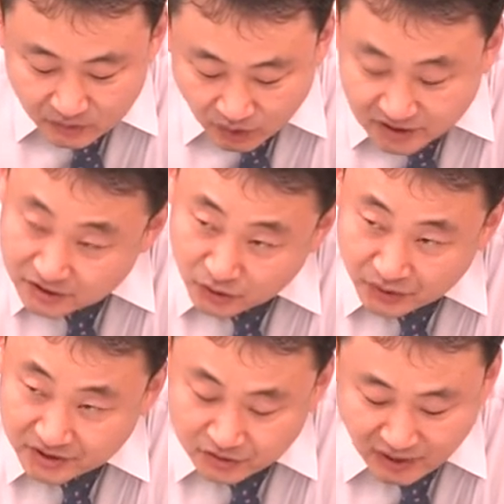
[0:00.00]

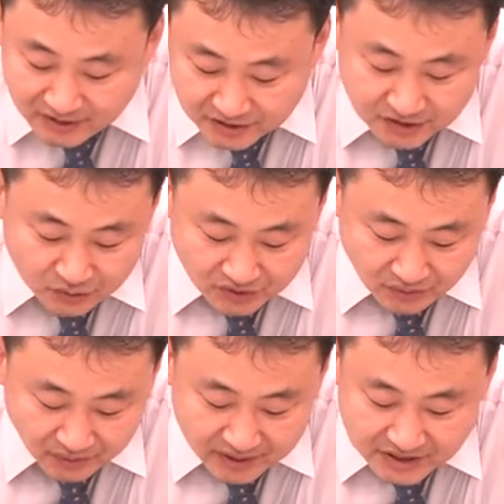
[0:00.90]
원칙적으로 특광
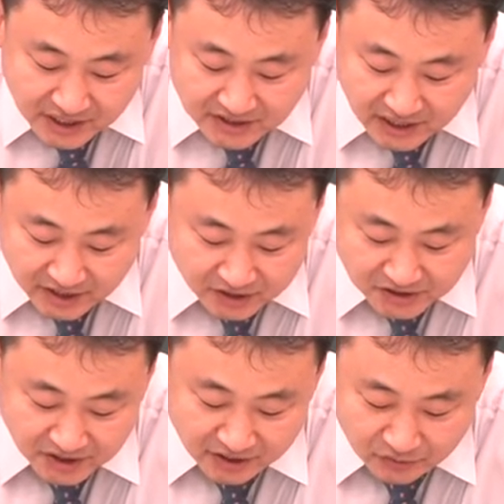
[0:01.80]
시군이고 시행자가
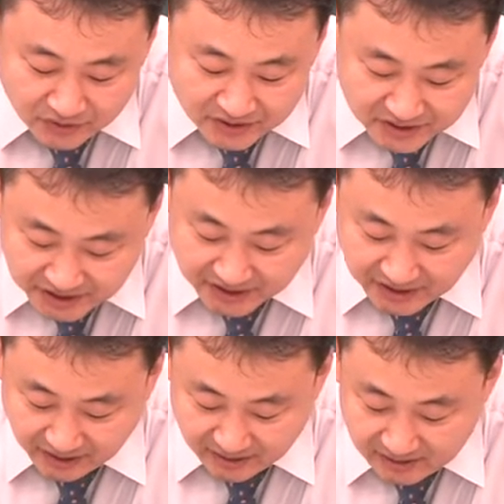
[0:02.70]
결정된 경우는
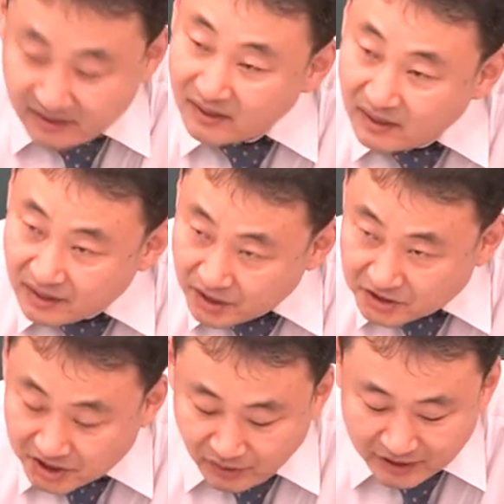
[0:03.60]
시행자,
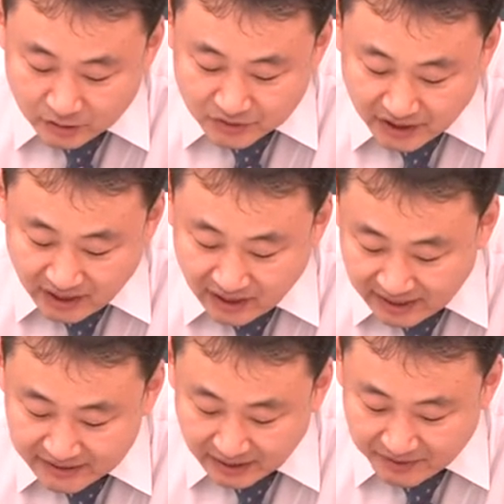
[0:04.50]
설치 관료 의무자가
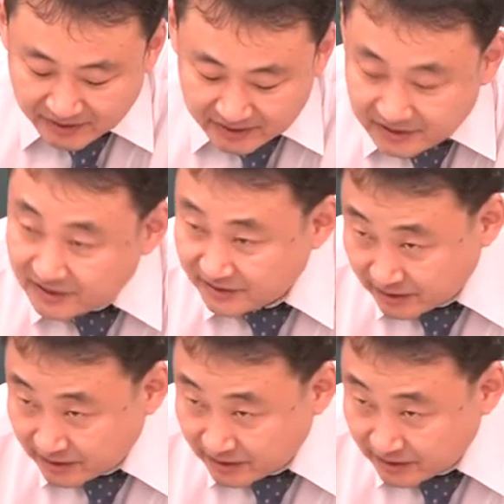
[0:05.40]
같다면 그